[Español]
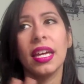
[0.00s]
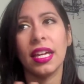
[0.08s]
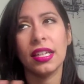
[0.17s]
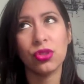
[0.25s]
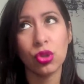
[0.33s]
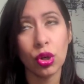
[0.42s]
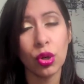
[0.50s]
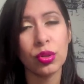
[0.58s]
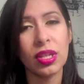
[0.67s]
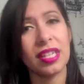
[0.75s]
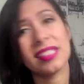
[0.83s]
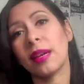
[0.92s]
y solo
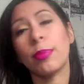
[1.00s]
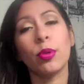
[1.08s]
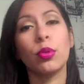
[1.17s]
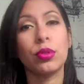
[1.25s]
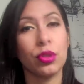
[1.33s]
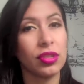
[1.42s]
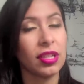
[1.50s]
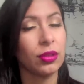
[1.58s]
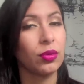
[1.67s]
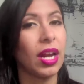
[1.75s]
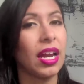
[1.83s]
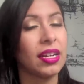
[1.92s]
utiliza productos
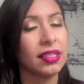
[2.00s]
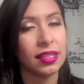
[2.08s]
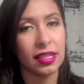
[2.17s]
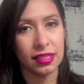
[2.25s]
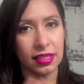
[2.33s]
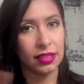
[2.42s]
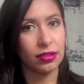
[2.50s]
naturales, así,